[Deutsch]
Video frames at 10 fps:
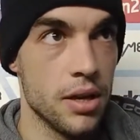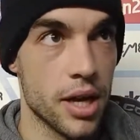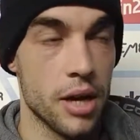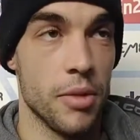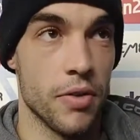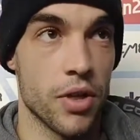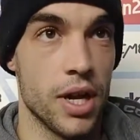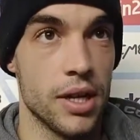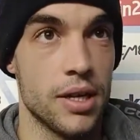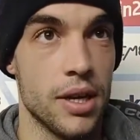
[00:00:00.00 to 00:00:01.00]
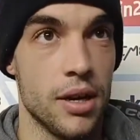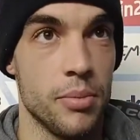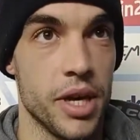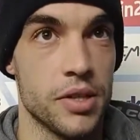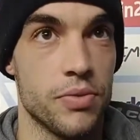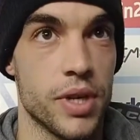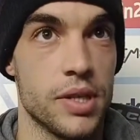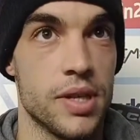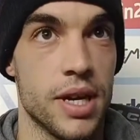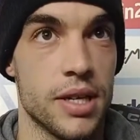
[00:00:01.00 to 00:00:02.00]
können wir wahrscheinlich äh, mehr
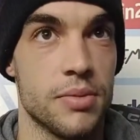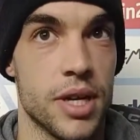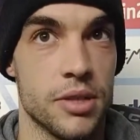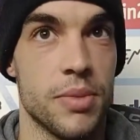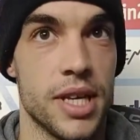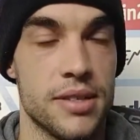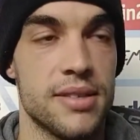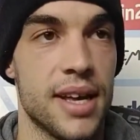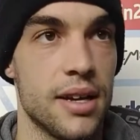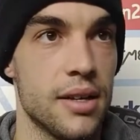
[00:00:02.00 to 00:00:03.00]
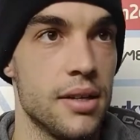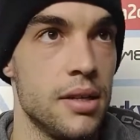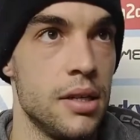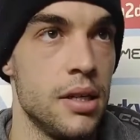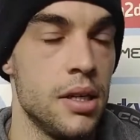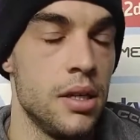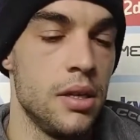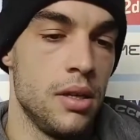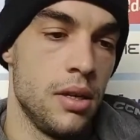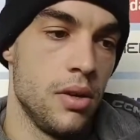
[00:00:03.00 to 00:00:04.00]
zufrieden sein, als, als, wir jetzt denken.
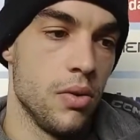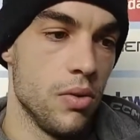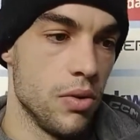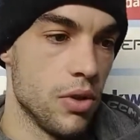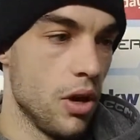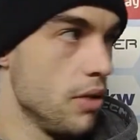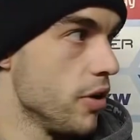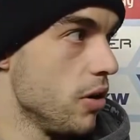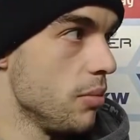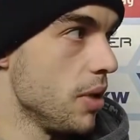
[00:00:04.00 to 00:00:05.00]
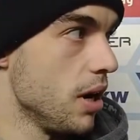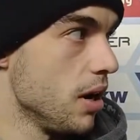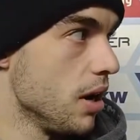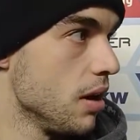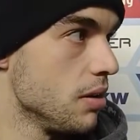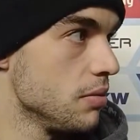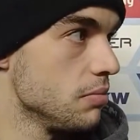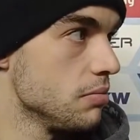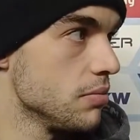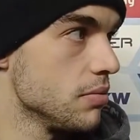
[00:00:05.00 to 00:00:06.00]
Und ja, wir haben äh,
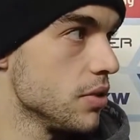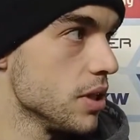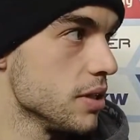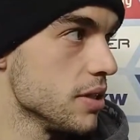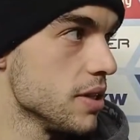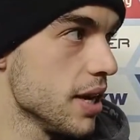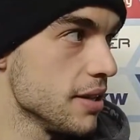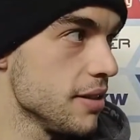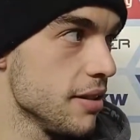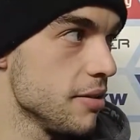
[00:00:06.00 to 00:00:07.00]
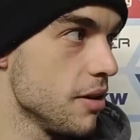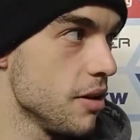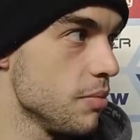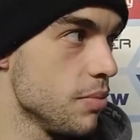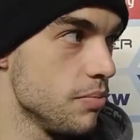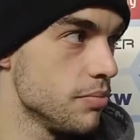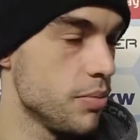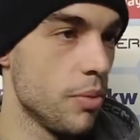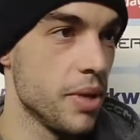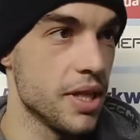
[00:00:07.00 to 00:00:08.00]
die, das Heißel äh,
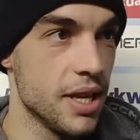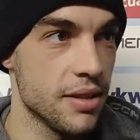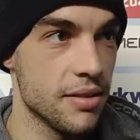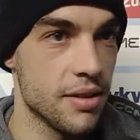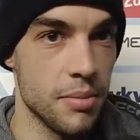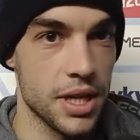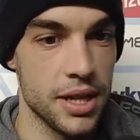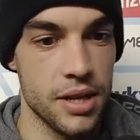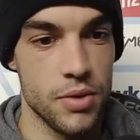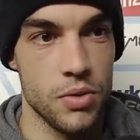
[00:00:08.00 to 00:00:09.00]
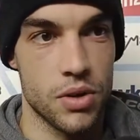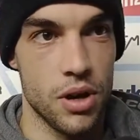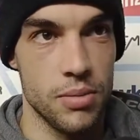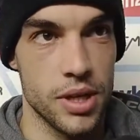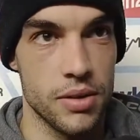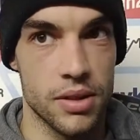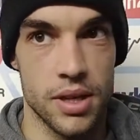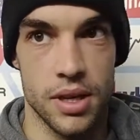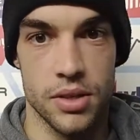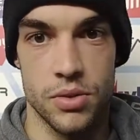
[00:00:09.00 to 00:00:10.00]
bombardiert. Der Madlena war unglaublich,
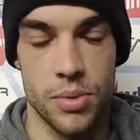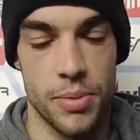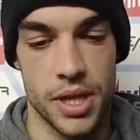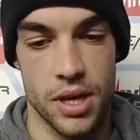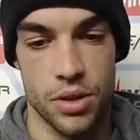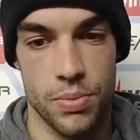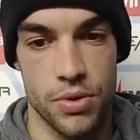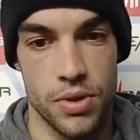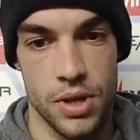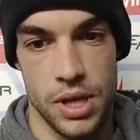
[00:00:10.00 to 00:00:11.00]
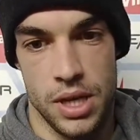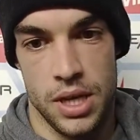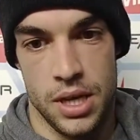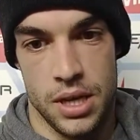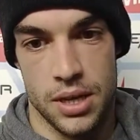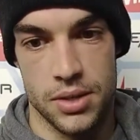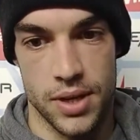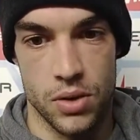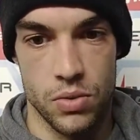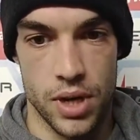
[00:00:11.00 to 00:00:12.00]
hat eine super Partie gespielt.
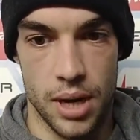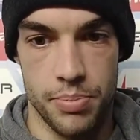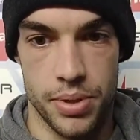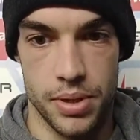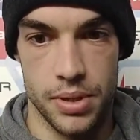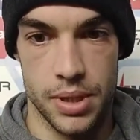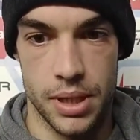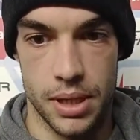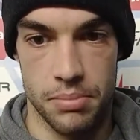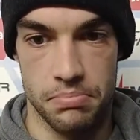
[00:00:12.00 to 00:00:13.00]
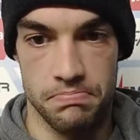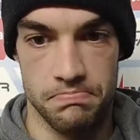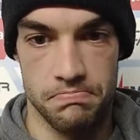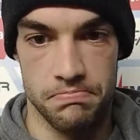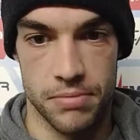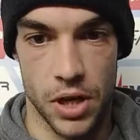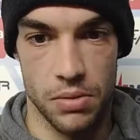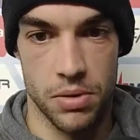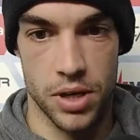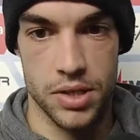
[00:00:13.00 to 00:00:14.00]
Deswegen Hut ab. Ähm,
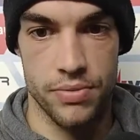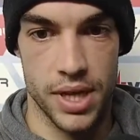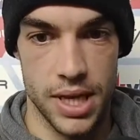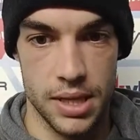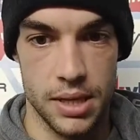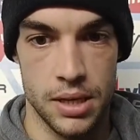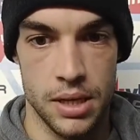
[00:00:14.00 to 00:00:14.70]
ja, hat er sie verdient.